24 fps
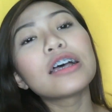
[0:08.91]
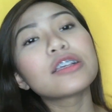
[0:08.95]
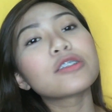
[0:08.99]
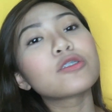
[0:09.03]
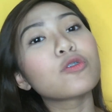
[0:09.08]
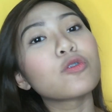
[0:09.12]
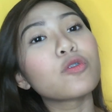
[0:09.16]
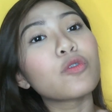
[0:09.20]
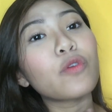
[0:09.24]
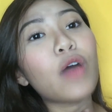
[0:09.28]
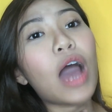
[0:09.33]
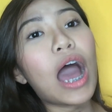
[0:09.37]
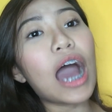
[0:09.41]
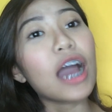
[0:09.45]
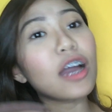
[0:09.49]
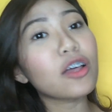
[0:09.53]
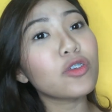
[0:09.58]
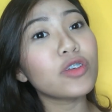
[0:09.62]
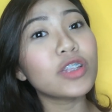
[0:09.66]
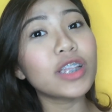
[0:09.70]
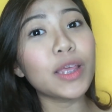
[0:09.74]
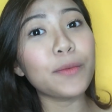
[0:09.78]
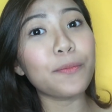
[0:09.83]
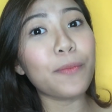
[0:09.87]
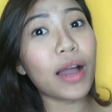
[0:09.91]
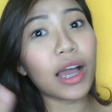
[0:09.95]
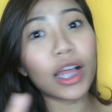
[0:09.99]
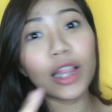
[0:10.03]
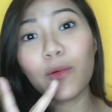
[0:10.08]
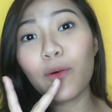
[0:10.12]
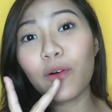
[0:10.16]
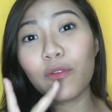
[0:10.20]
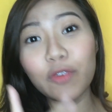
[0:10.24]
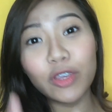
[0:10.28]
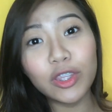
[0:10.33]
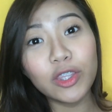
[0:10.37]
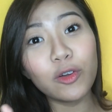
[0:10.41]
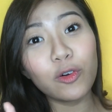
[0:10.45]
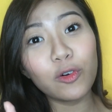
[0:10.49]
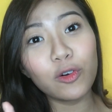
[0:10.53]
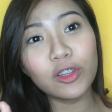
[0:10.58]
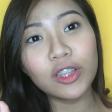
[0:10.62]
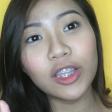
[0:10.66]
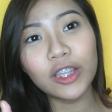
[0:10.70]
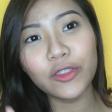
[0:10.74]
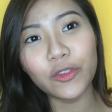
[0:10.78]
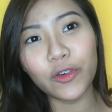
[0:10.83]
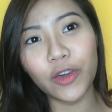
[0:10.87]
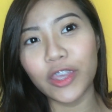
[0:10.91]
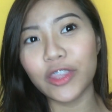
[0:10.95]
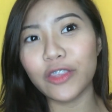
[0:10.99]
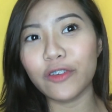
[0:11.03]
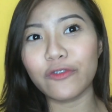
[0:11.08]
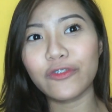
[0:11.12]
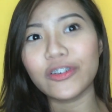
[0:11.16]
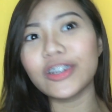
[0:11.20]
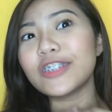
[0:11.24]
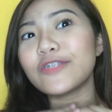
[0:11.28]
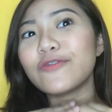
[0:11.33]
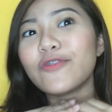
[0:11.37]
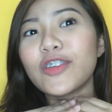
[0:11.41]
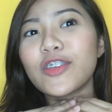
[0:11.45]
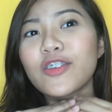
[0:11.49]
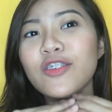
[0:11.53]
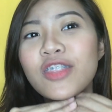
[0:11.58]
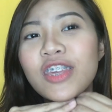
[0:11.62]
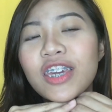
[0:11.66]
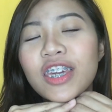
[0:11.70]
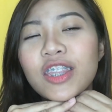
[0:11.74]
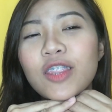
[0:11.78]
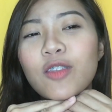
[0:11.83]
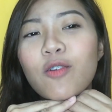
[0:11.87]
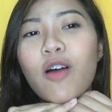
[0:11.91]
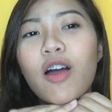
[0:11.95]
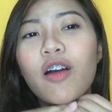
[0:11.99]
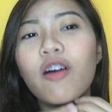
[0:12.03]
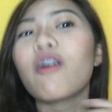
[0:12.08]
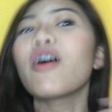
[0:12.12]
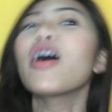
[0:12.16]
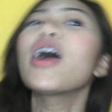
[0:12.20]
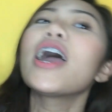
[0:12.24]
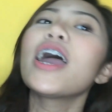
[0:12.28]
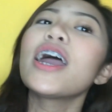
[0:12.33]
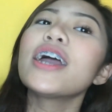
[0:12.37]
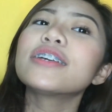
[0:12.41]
So, actually, pangalawang video ko na to and yung first video na ginawa ko